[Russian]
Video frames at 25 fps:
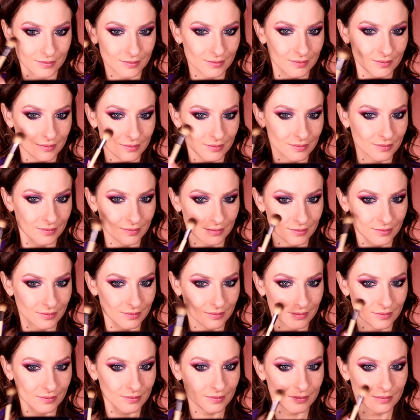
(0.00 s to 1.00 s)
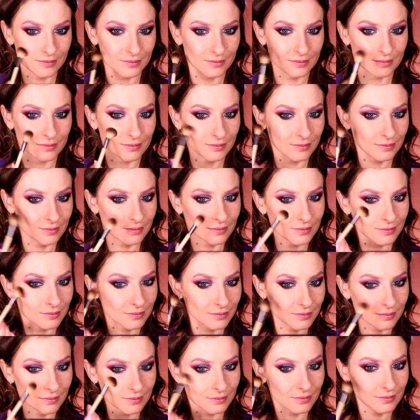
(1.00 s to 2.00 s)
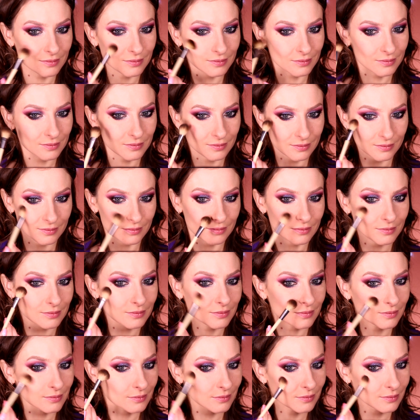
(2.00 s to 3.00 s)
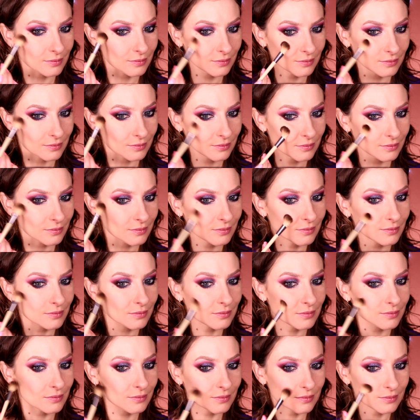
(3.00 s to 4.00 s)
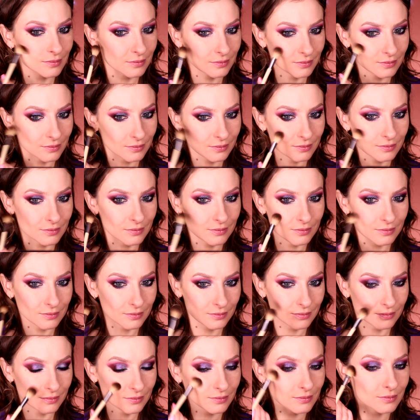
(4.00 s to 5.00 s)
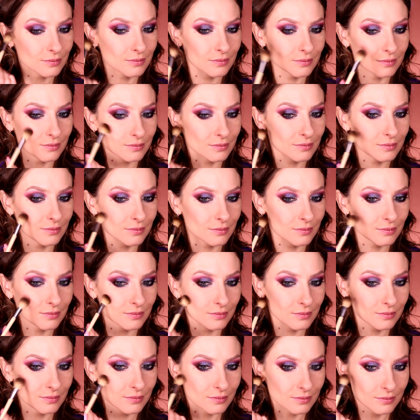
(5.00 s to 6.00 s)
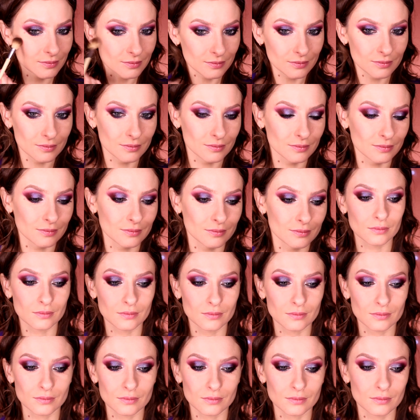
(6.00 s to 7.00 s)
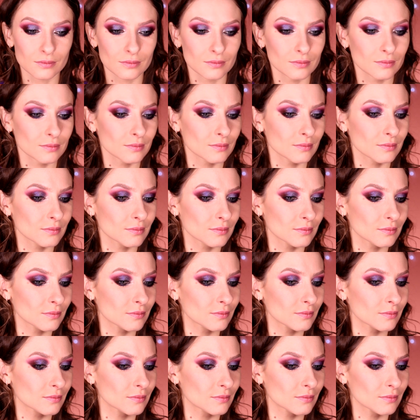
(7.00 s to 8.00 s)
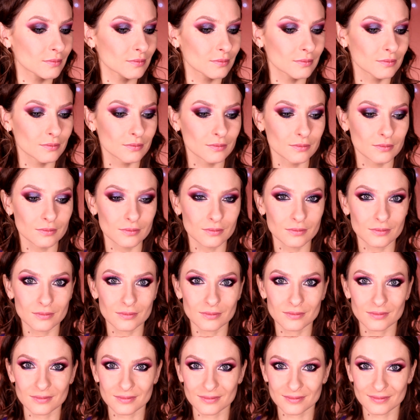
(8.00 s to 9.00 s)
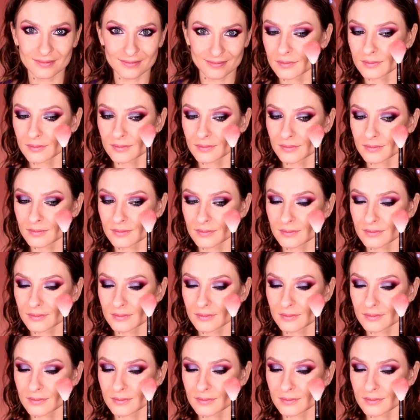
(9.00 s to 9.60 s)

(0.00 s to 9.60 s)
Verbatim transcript: наоборот, она наносит сразу очень интенсивно, поэтому нужно продукты набирать совсем на нее немного, чтобы не переборщить. К этому реально быстро привыкаешь,